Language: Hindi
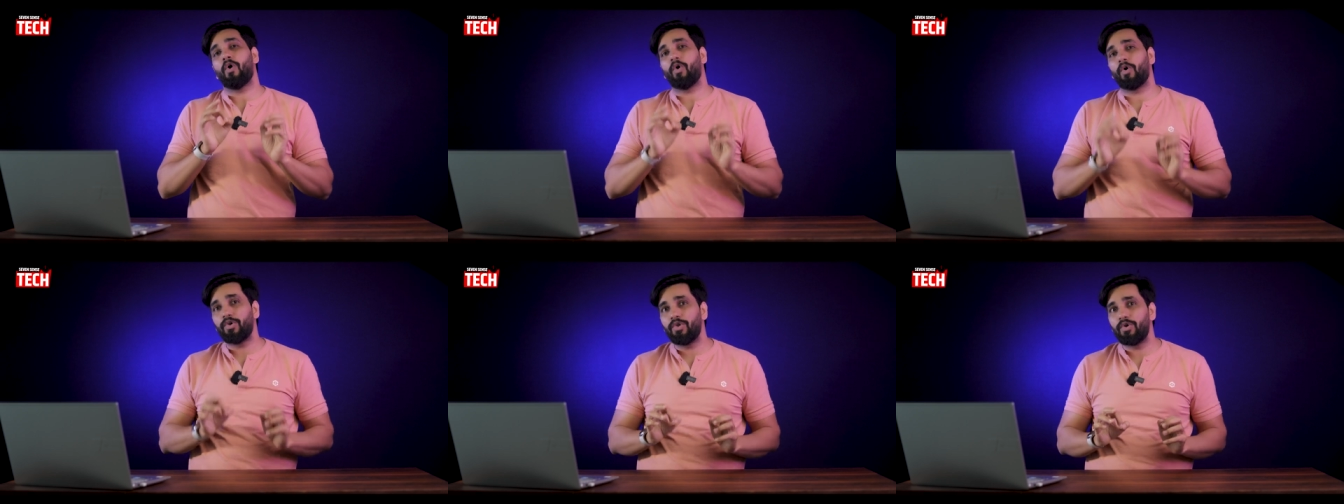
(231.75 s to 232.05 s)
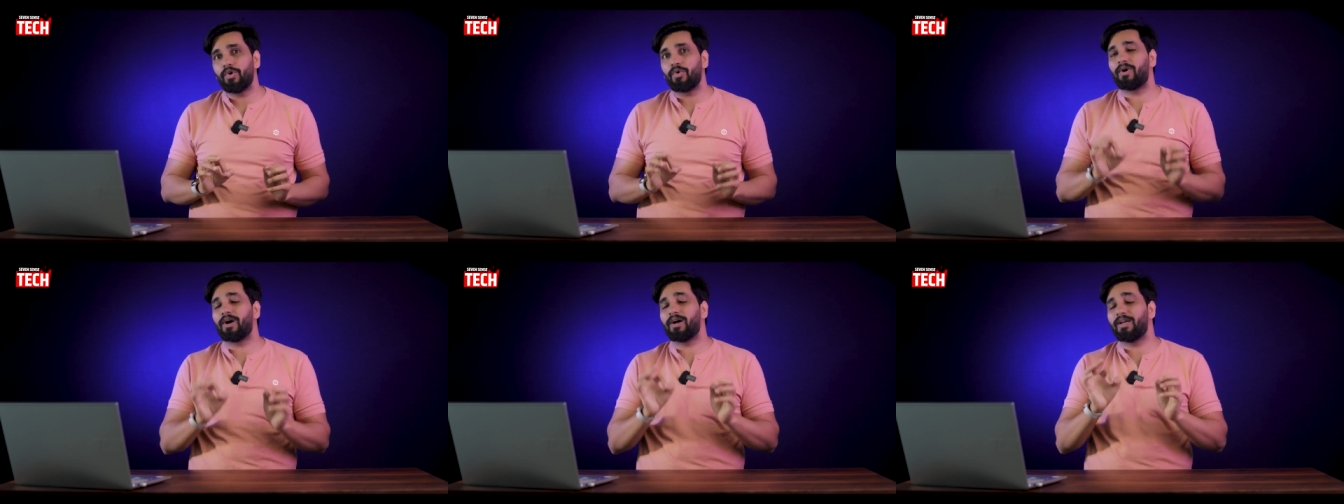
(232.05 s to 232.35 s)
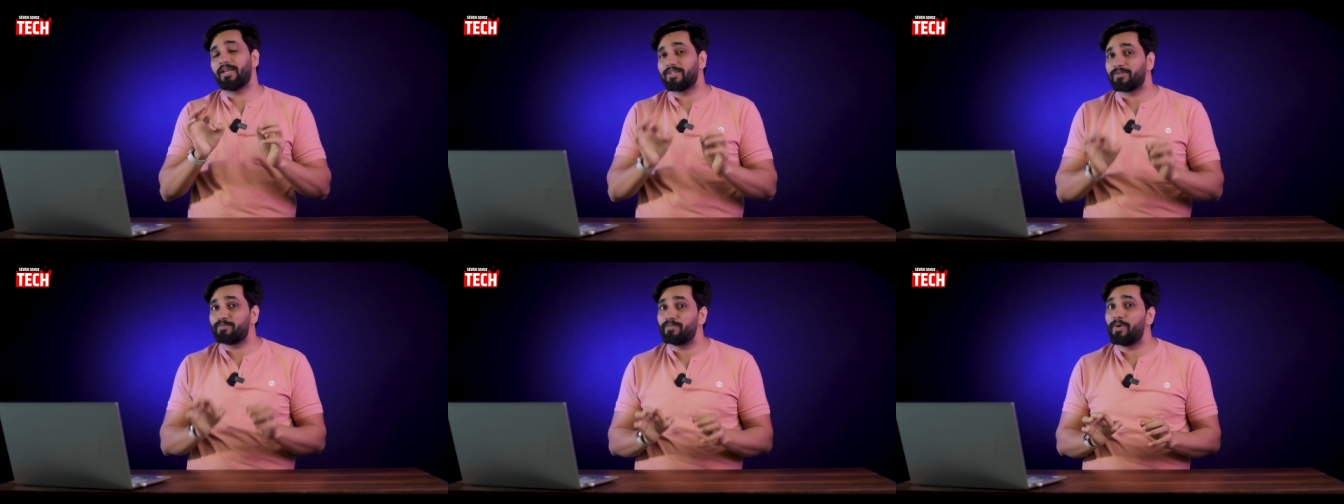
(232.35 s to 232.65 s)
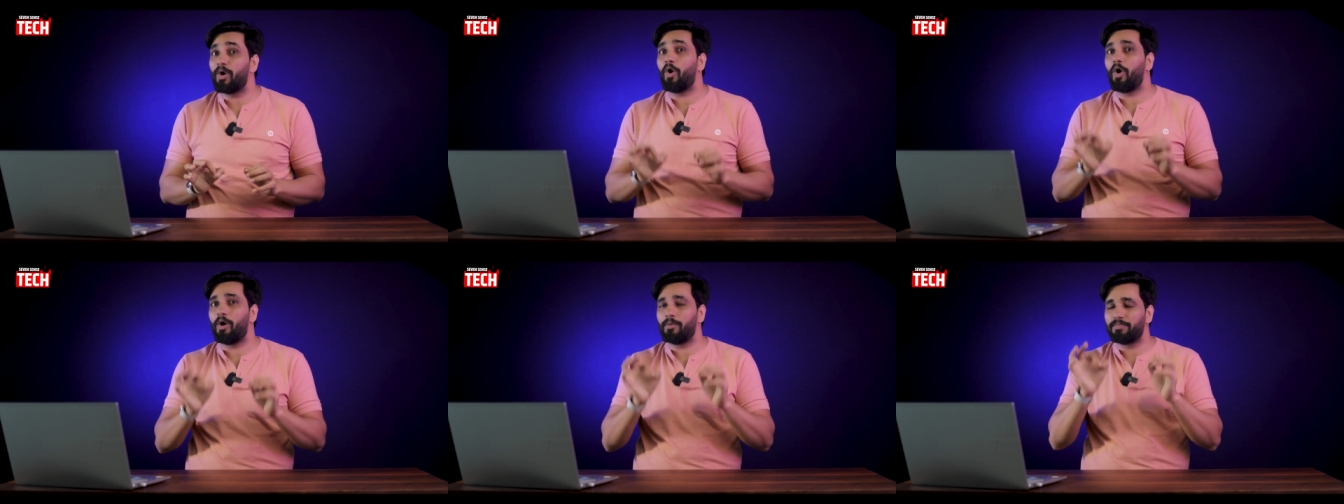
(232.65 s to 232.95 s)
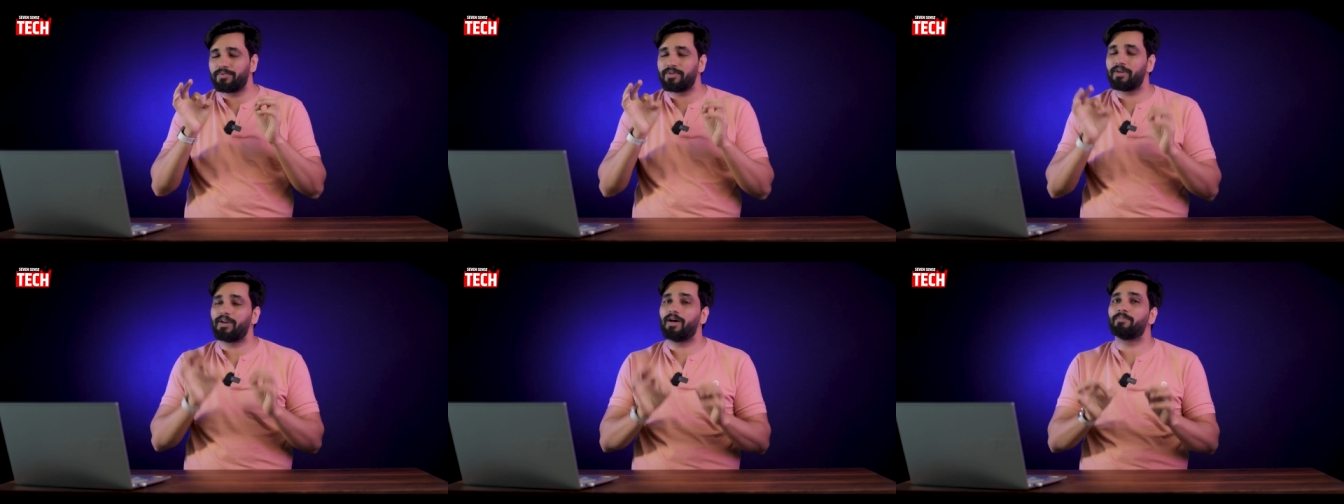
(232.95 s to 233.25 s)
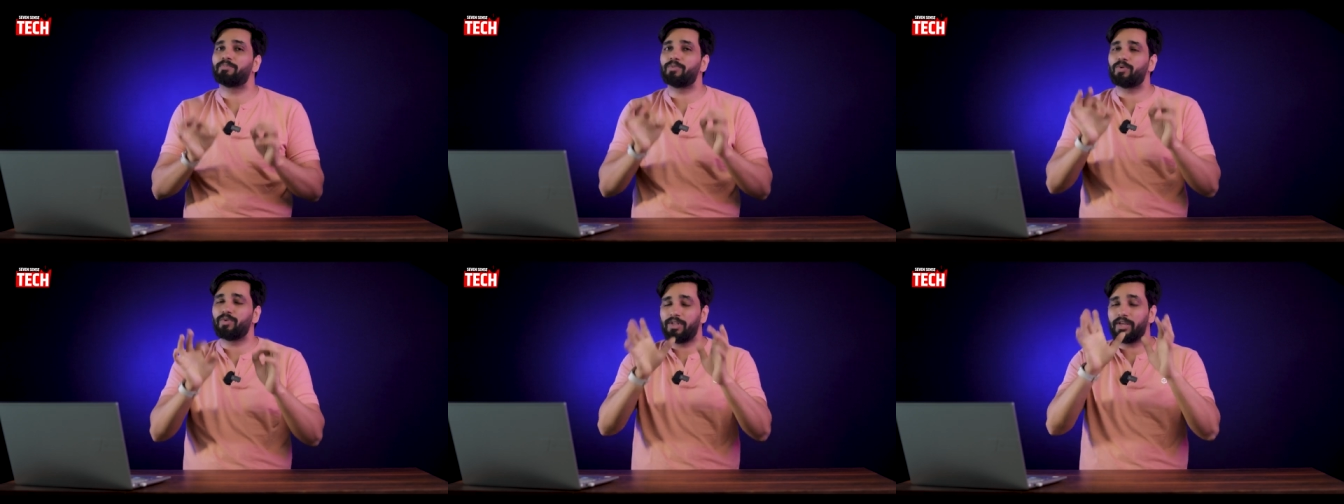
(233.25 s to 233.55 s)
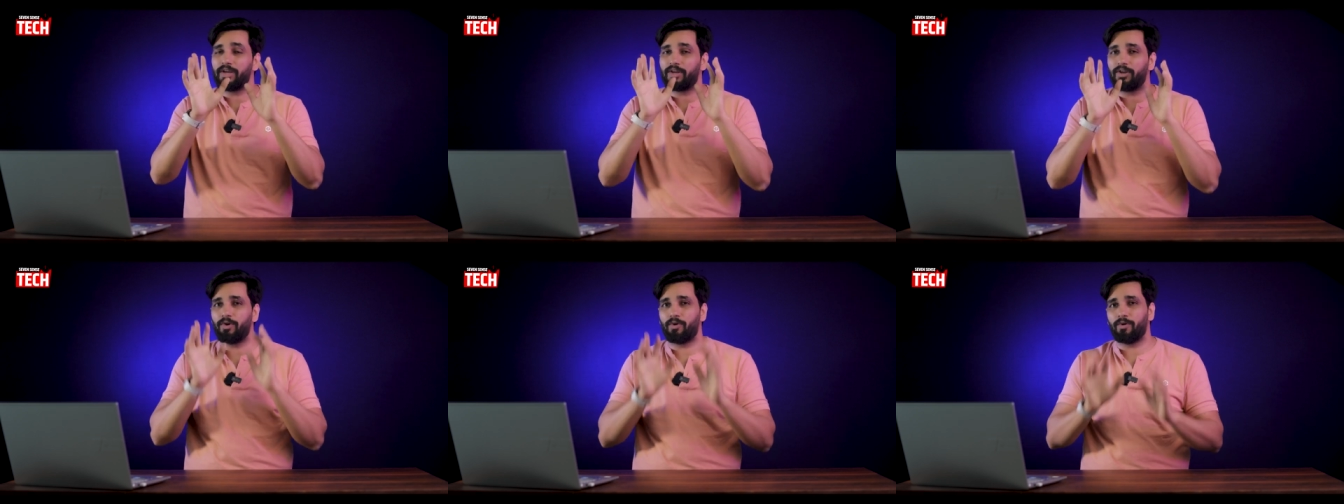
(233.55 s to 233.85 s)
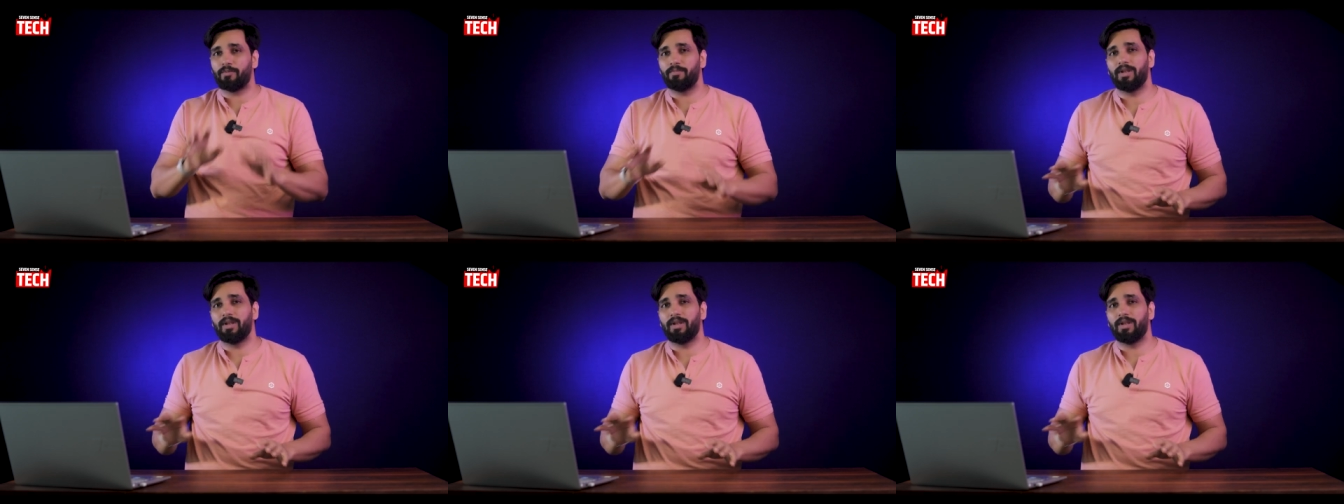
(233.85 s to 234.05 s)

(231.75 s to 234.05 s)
ऑडियो का इसमें ऑप्शन आपको देखने को